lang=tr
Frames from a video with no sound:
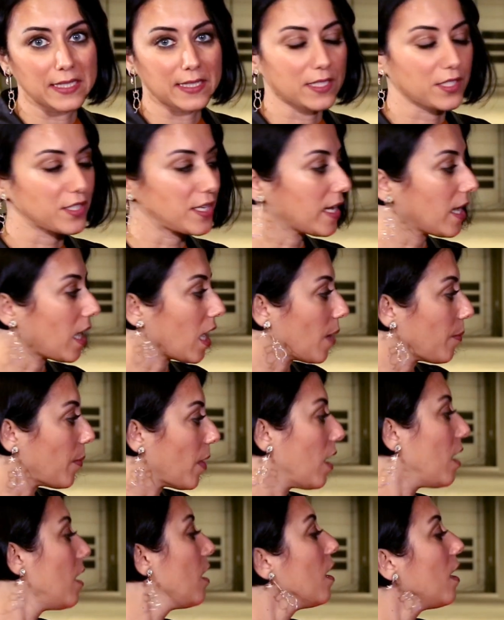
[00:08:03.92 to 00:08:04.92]
litre
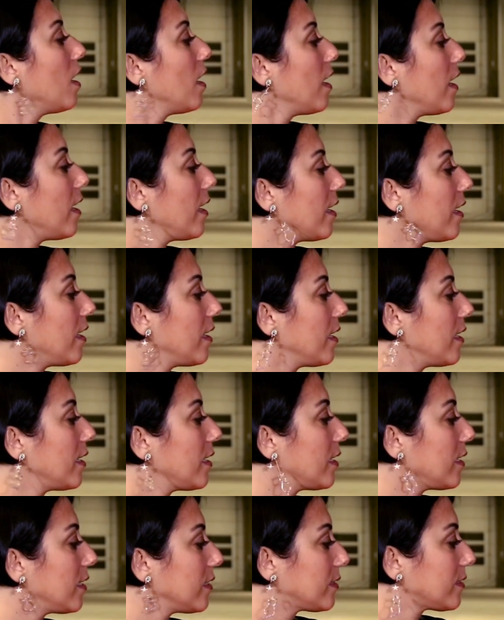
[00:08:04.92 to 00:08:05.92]
ama
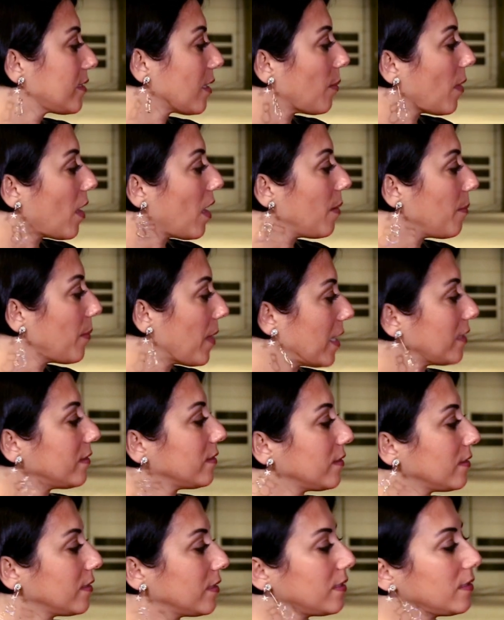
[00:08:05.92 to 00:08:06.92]
e,
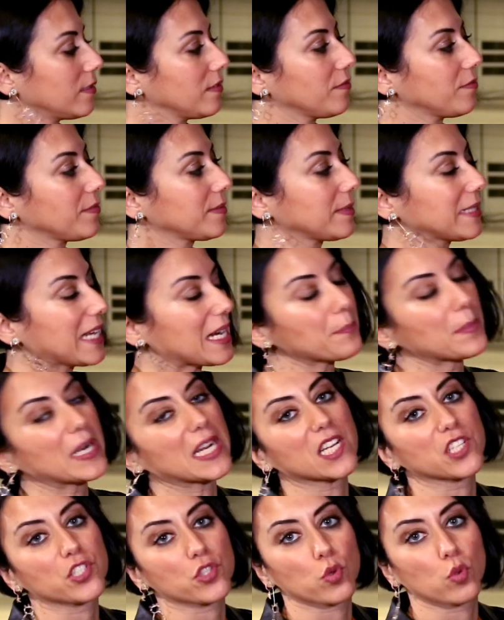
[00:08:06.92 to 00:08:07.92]
tamamen e,
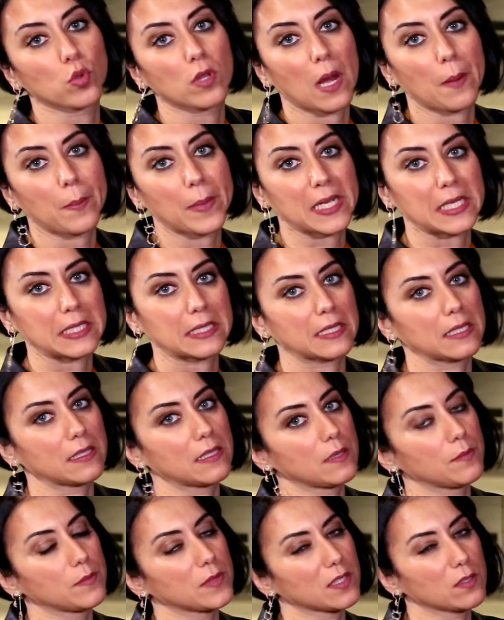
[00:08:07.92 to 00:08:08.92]
bagajı kullanmak
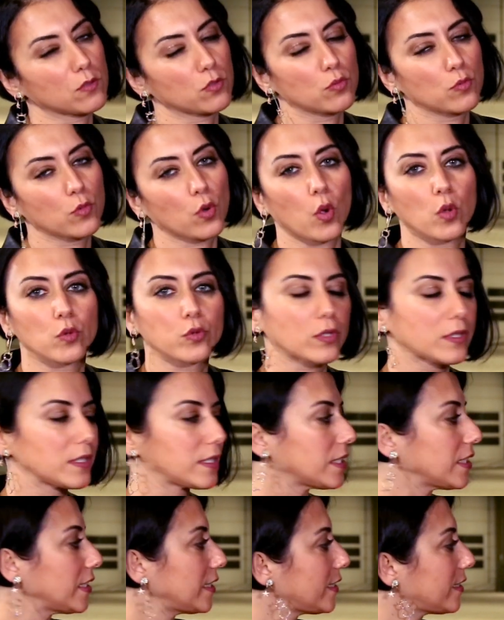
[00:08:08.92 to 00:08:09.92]
istediğimizde tüm
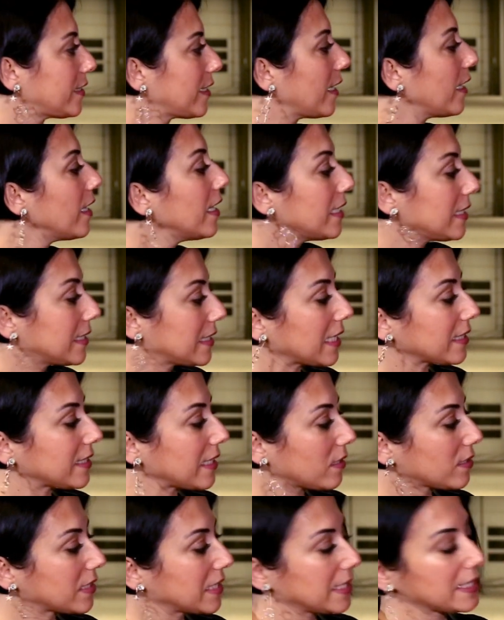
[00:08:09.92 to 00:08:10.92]
koltukları işte
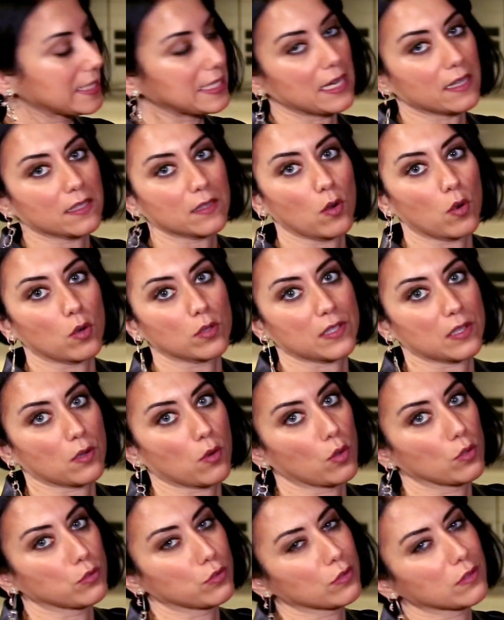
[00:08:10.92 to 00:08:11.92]
zaten kızaklı orta
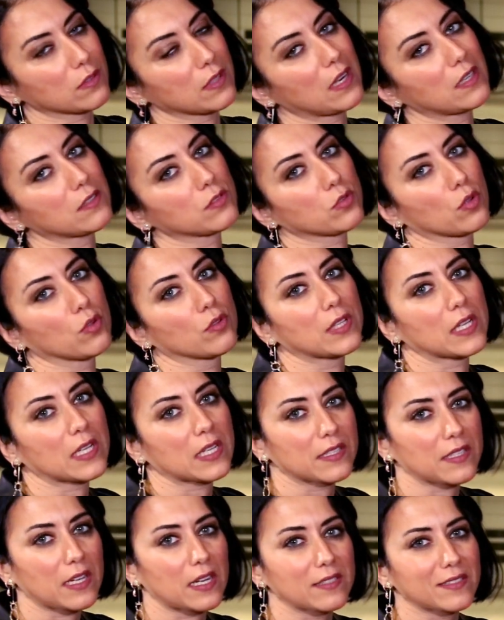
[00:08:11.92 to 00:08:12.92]
koltuklar sonuna
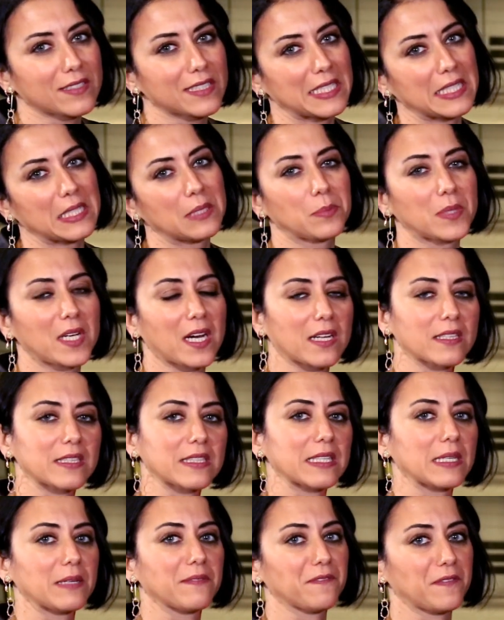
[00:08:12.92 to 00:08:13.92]
kadar dayayıp katlayıp